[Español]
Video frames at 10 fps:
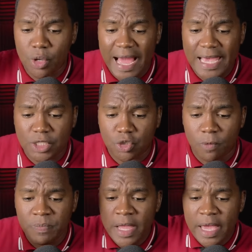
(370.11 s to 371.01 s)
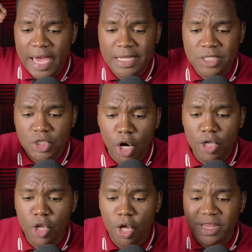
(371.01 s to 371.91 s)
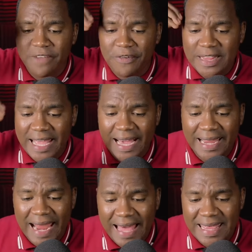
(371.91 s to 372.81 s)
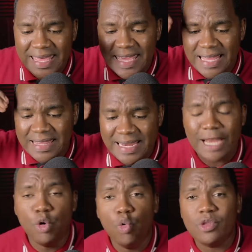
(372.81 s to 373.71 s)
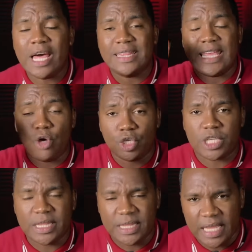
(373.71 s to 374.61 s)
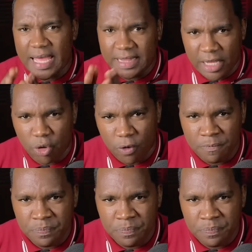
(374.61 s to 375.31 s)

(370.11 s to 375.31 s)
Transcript: Oiga esto, el sol no te fatigará de día, ni la luna de noche. Entiéndelo.